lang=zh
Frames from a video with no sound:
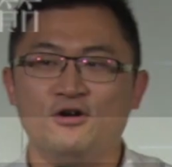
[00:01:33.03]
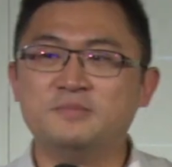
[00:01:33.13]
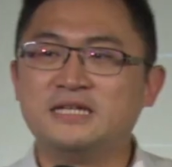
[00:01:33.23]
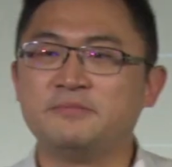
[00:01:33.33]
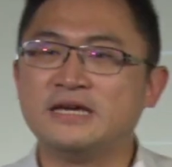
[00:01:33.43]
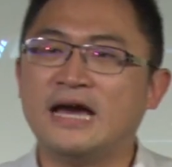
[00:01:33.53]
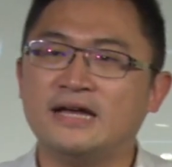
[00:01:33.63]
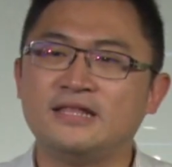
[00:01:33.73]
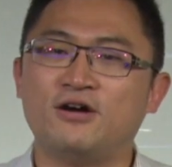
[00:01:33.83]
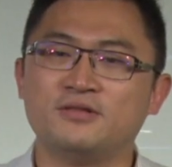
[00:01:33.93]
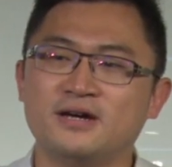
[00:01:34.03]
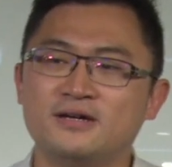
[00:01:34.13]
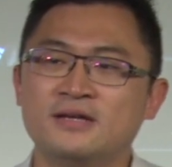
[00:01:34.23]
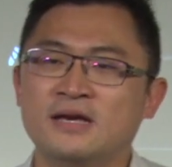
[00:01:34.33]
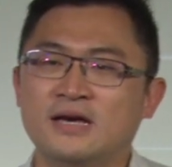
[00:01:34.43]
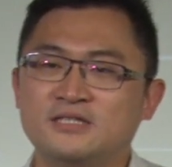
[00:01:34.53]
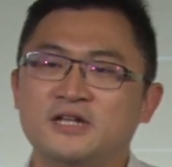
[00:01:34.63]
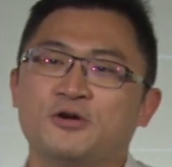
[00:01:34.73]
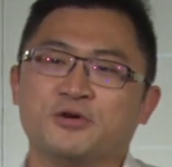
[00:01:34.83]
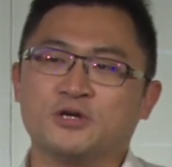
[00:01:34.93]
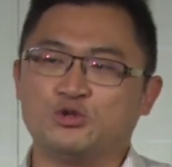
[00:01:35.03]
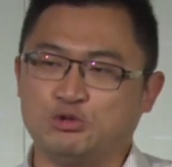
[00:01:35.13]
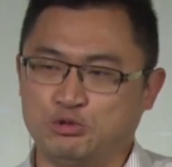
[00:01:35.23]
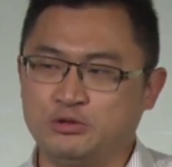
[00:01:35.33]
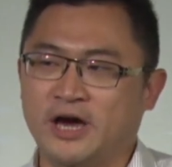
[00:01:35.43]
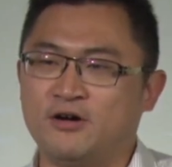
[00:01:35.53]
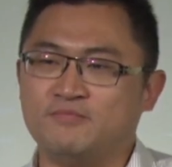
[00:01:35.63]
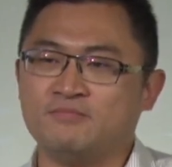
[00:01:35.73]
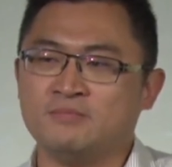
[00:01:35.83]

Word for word: 我们在这边看到呢，这里有一个需要，